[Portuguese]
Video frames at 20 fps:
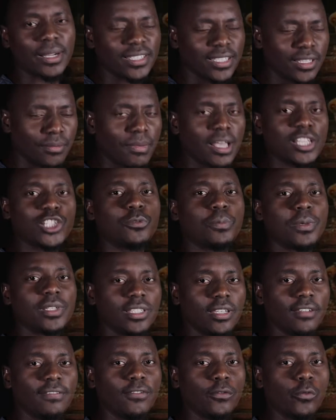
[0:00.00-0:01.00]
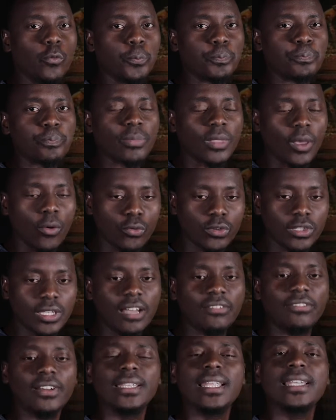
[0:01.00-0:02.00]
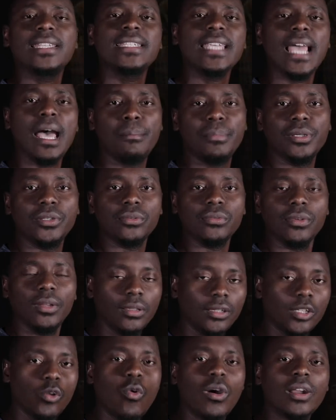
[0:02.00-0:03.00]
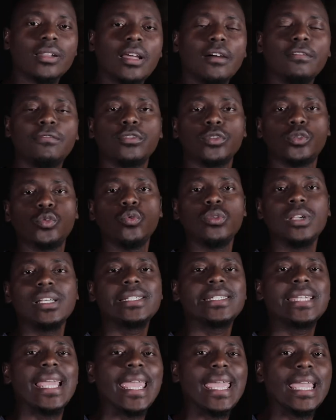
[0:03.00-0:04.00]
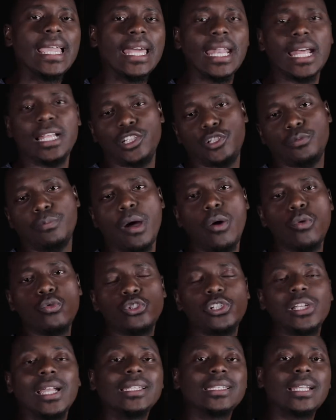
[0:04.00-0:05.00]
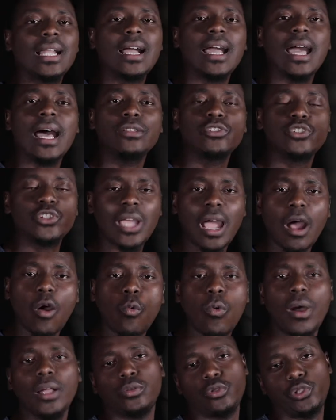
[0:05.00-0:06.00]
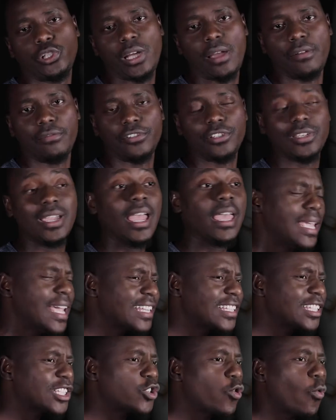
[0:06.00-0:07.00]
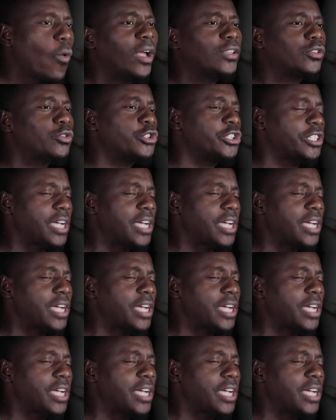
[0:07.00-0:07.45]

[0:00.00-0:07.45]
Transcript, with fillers: para ser mais específico, usava desse hábito de guardar fortunas em grandes baús trancados a quatro chaves. E essas quatro